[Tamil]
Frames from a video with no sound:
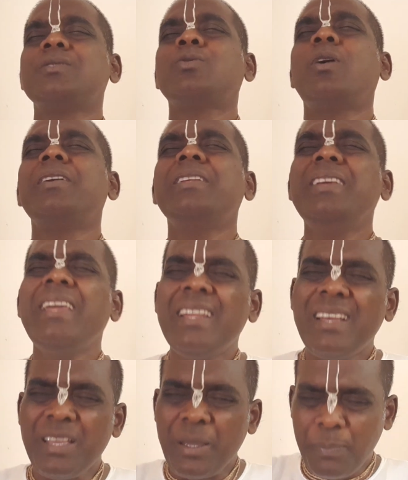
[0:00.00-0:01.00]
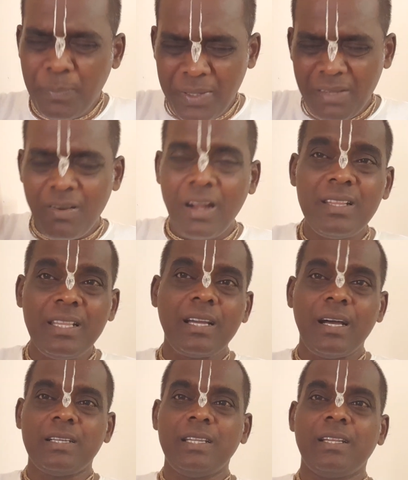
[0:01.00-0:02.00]
ஸோ அடியேனா எப்படி வாழ்ந்து
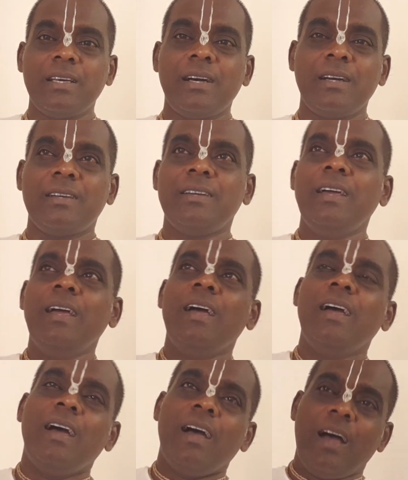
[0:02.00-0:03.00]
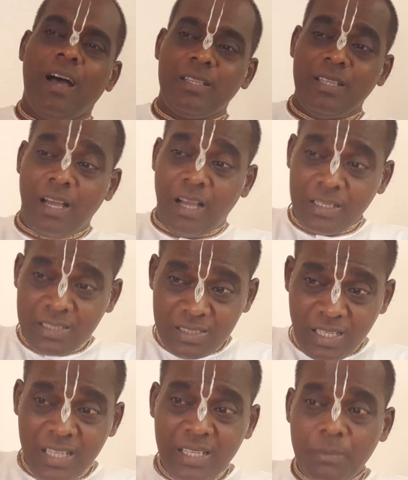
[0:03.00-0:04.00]
காட்டியிருக்காங்க அது
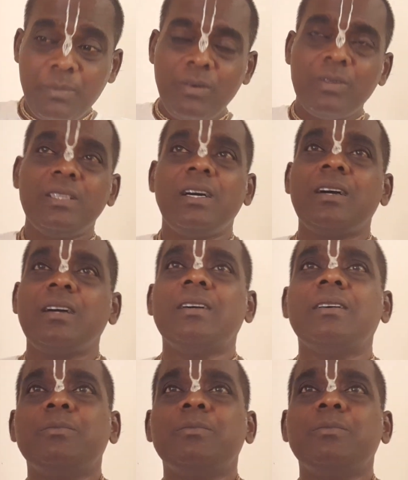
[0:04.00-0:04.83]
அதுதான் நம்ம வந்து அங்கே